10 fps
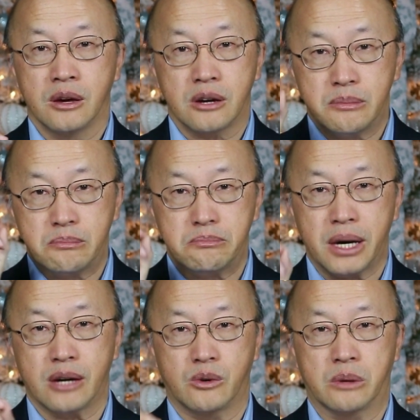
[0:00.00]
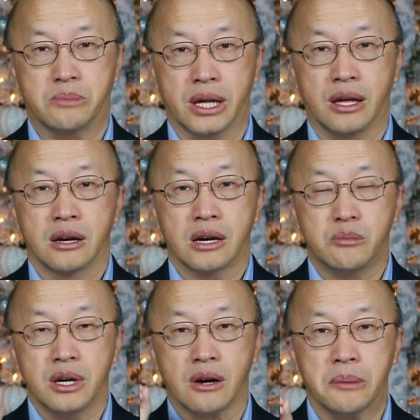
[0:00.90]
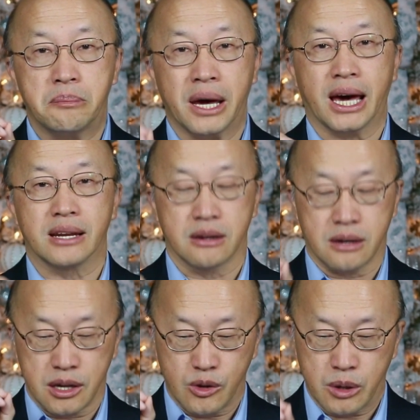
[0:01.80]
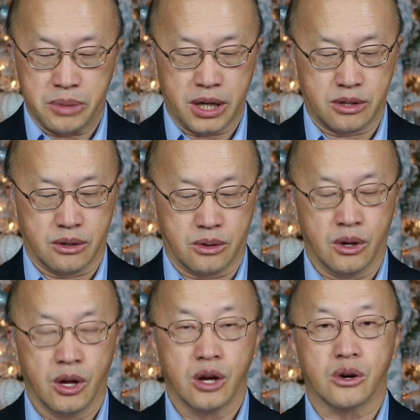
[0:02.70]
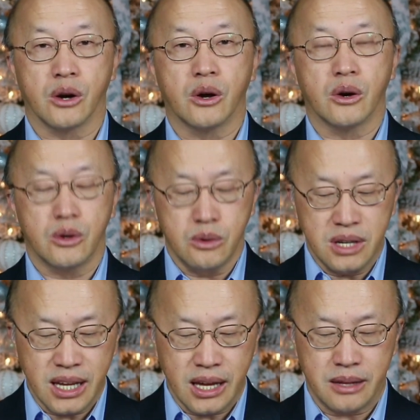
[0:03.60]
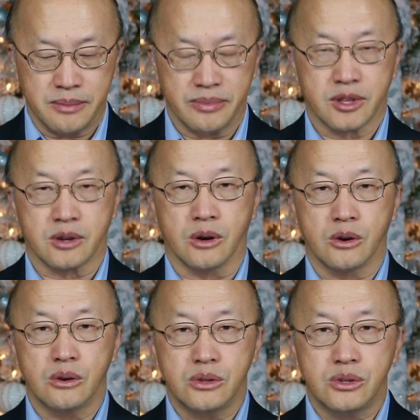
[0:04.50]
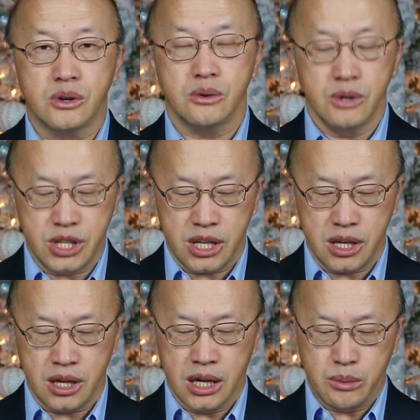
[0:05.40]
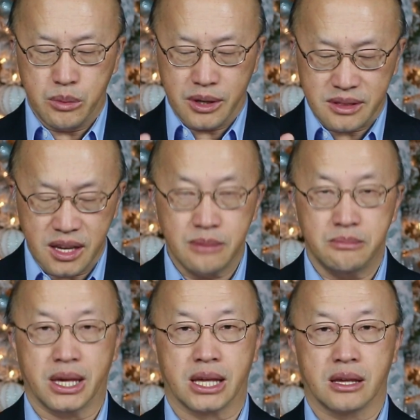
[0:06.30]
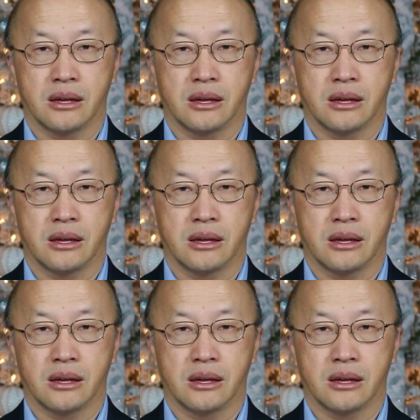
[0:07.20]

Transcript: có bang ua phê có mấy khó plan, cái cái ua phê đó luôn có lô lu ninh có lô lu cho lu gì mua tên mình